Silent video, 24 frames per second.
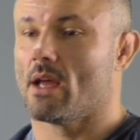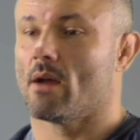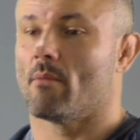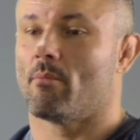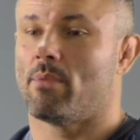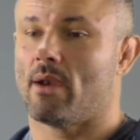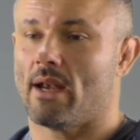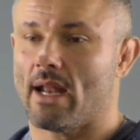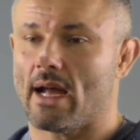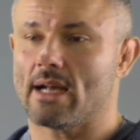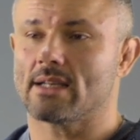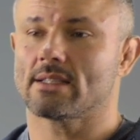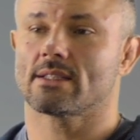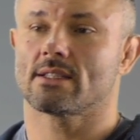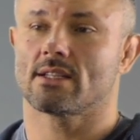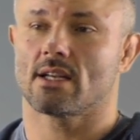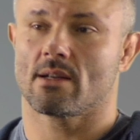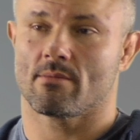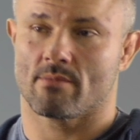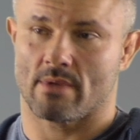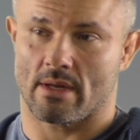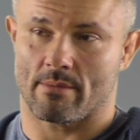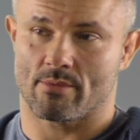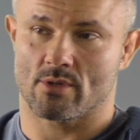
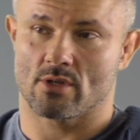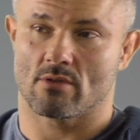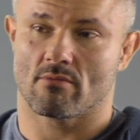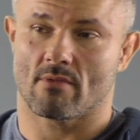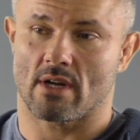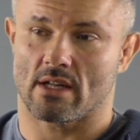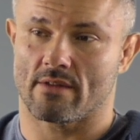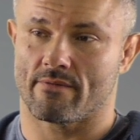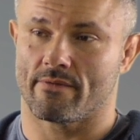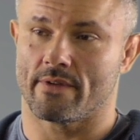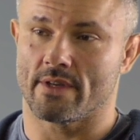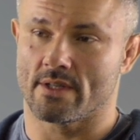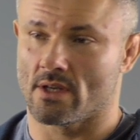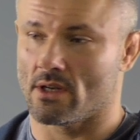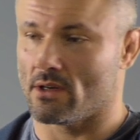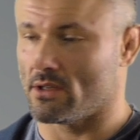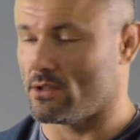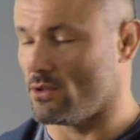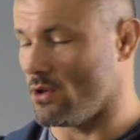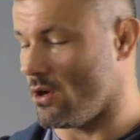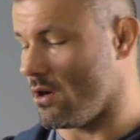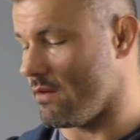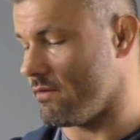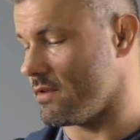plastrem na przykład
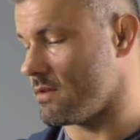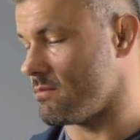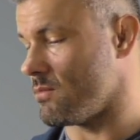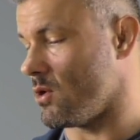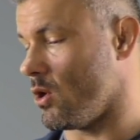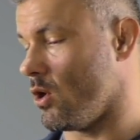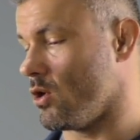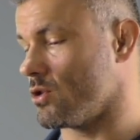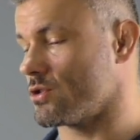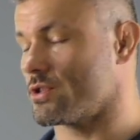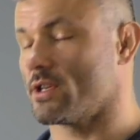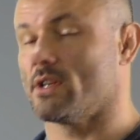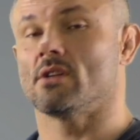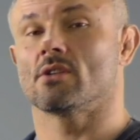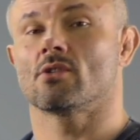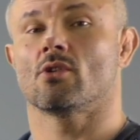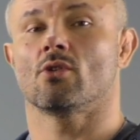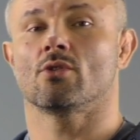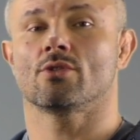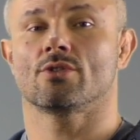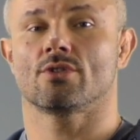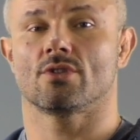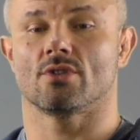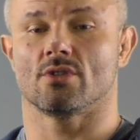fizolinowym o
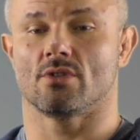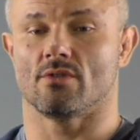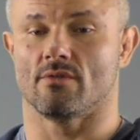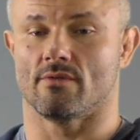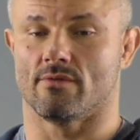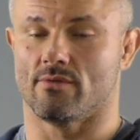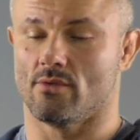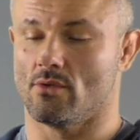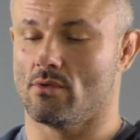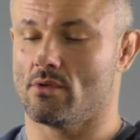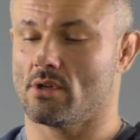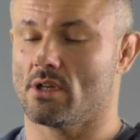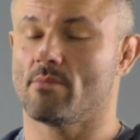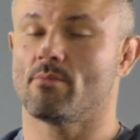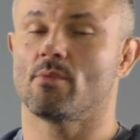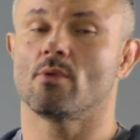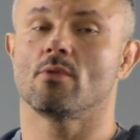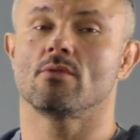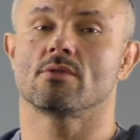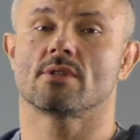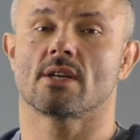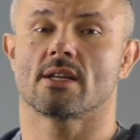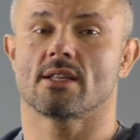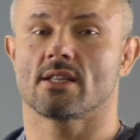szerokości
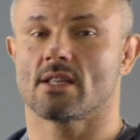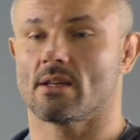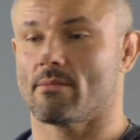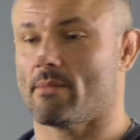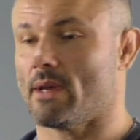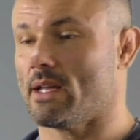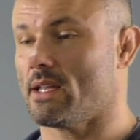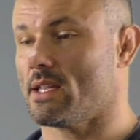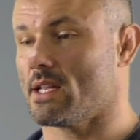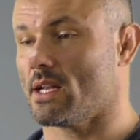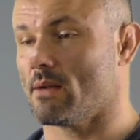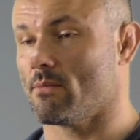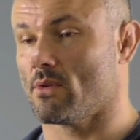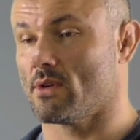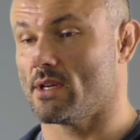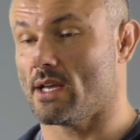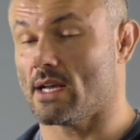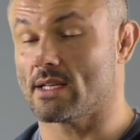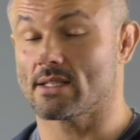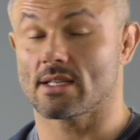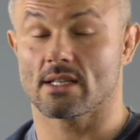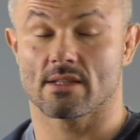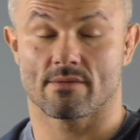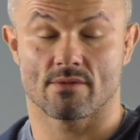2,5 cm, bo
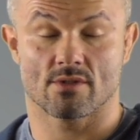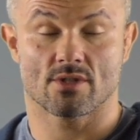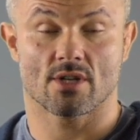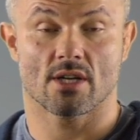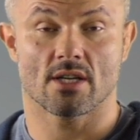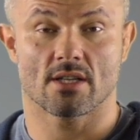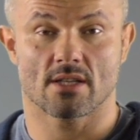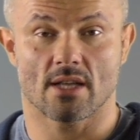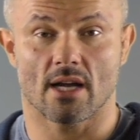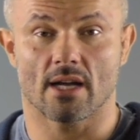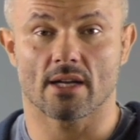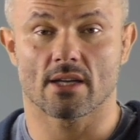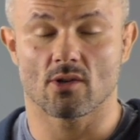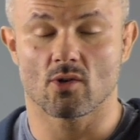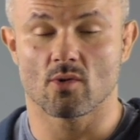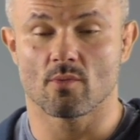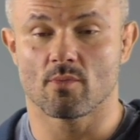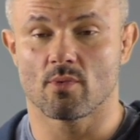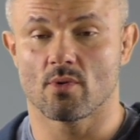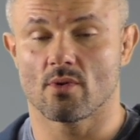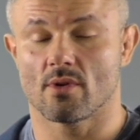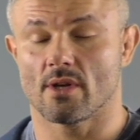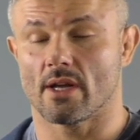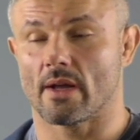ja zazwyczaj taki
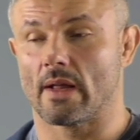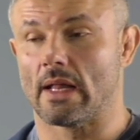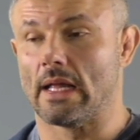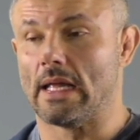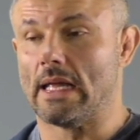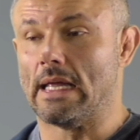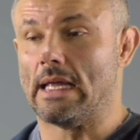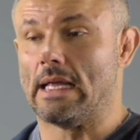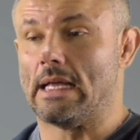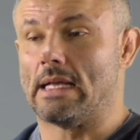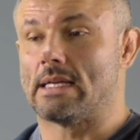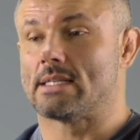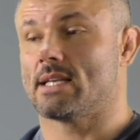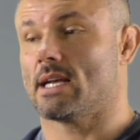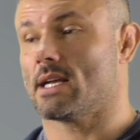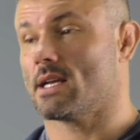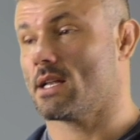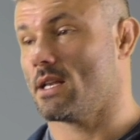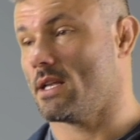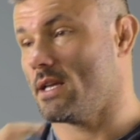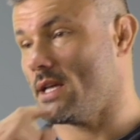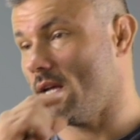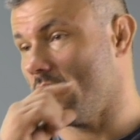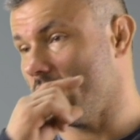kupuję.
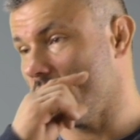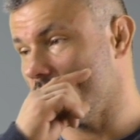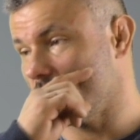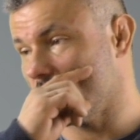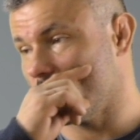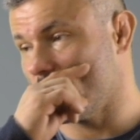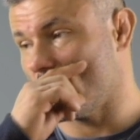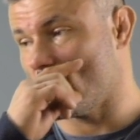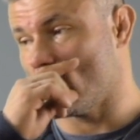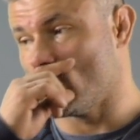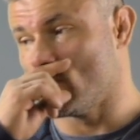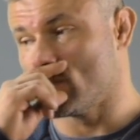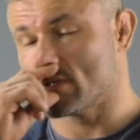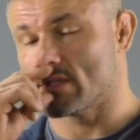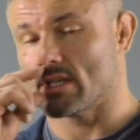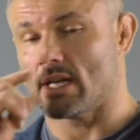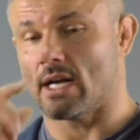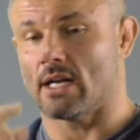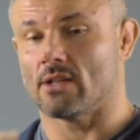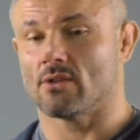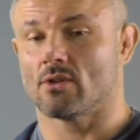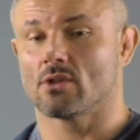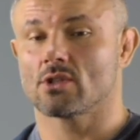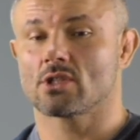Zaklejanie sobie ust
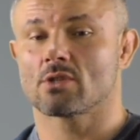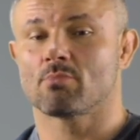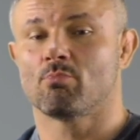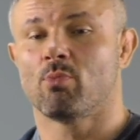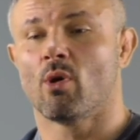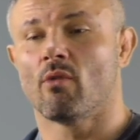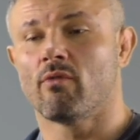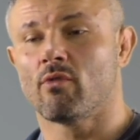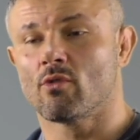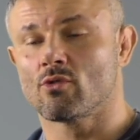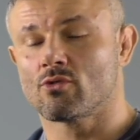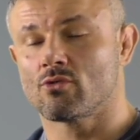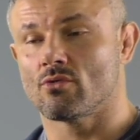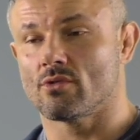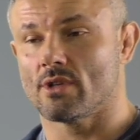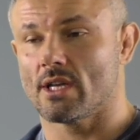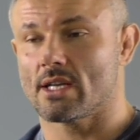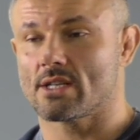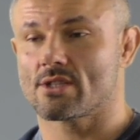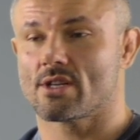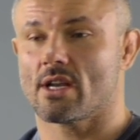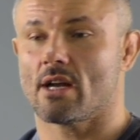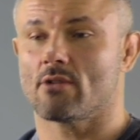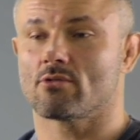na noc
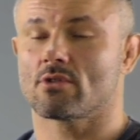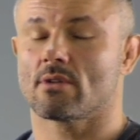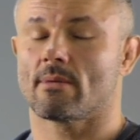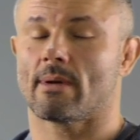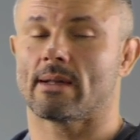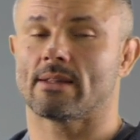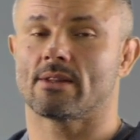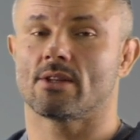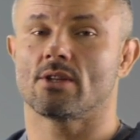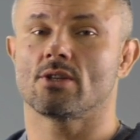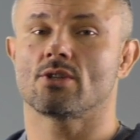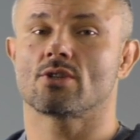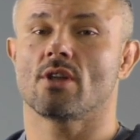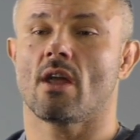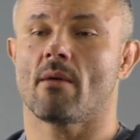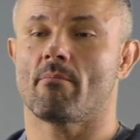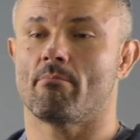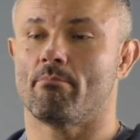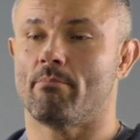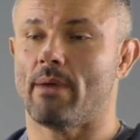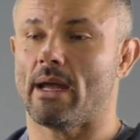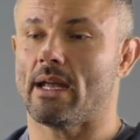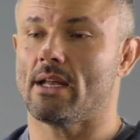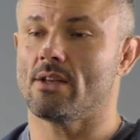powoduje, że automatycznie
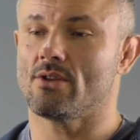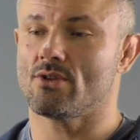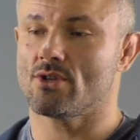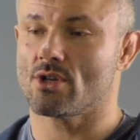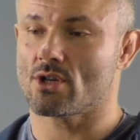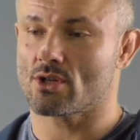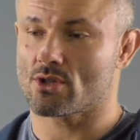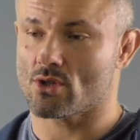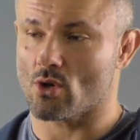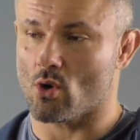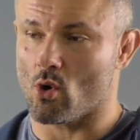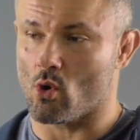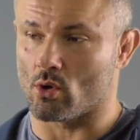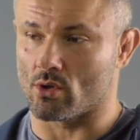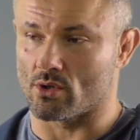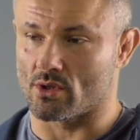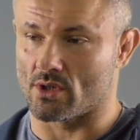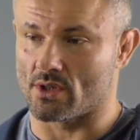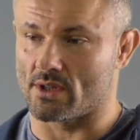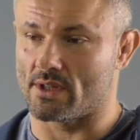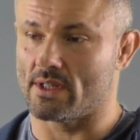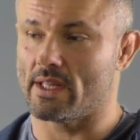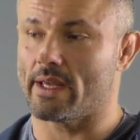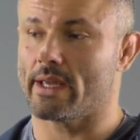będziesz
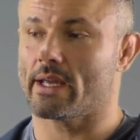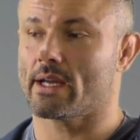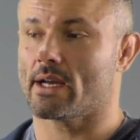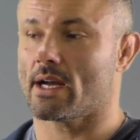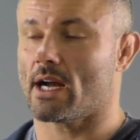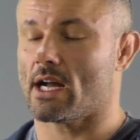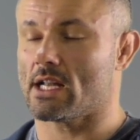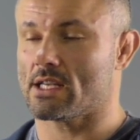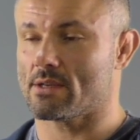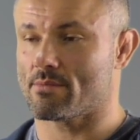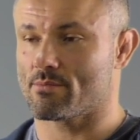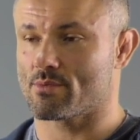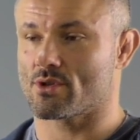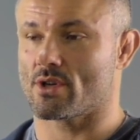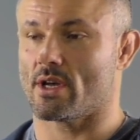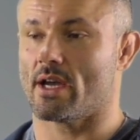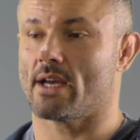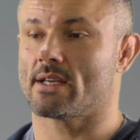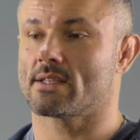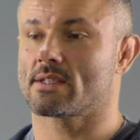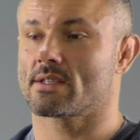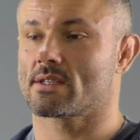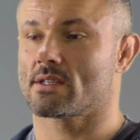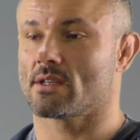oddychać
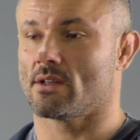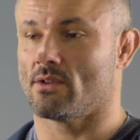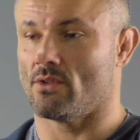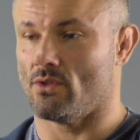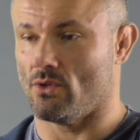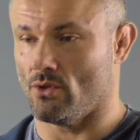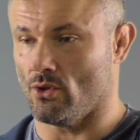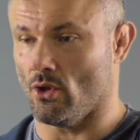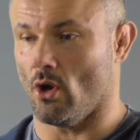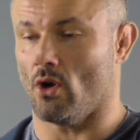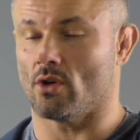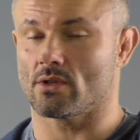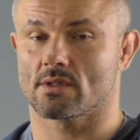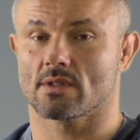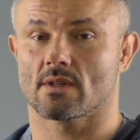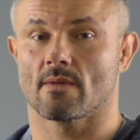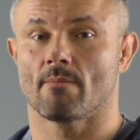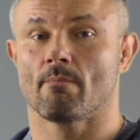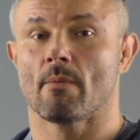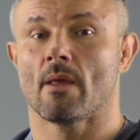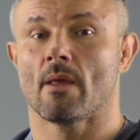przez nos.